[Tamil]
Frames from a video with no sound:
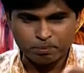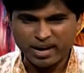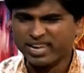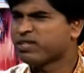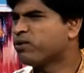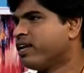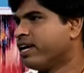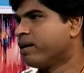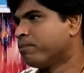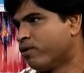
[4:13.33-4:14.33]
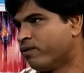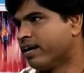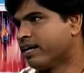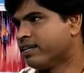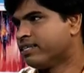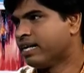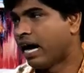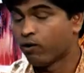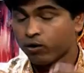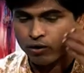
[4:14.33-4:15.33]
பார்த்த உடனே எடை போடுவாங்க
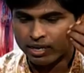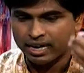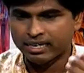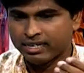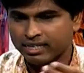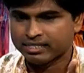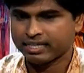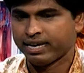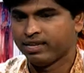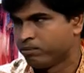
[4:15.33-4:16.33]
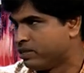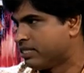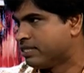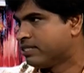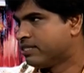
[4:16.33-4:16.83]
அவங்களோட கண்ணு தான் ஸ்கேனிங் மிஷின்